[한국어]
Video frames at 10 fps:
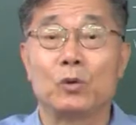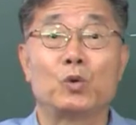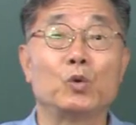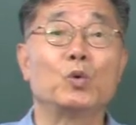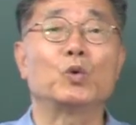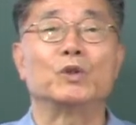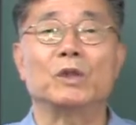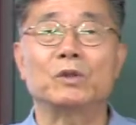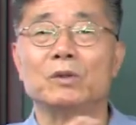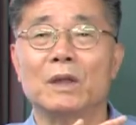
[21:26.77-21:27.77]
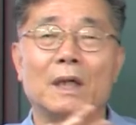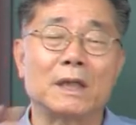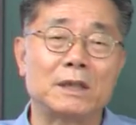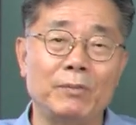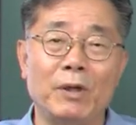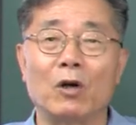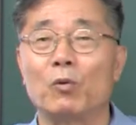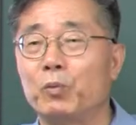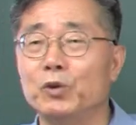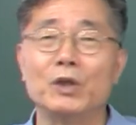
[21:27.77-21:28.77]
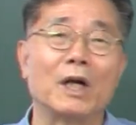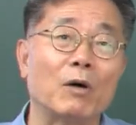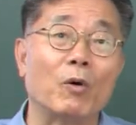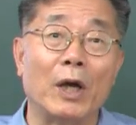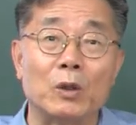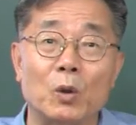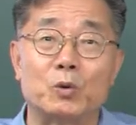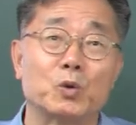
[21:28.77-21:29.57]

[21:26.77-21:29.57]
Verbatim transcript: 중국은 어떤 나라가 지배하고 분열하고 해도